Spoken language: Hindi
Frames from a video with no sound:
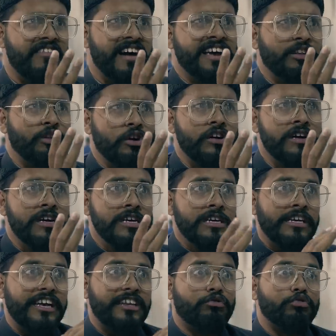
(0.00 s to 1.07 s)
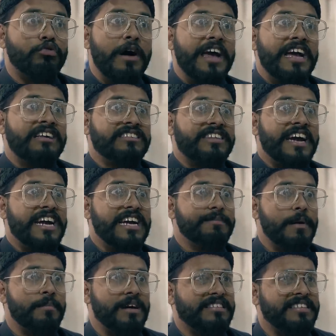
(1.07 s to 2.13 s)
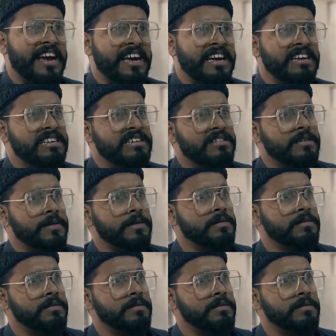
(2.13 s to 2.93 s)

दवाई दो कि चूहा एक सेकंड में मर जाए अरे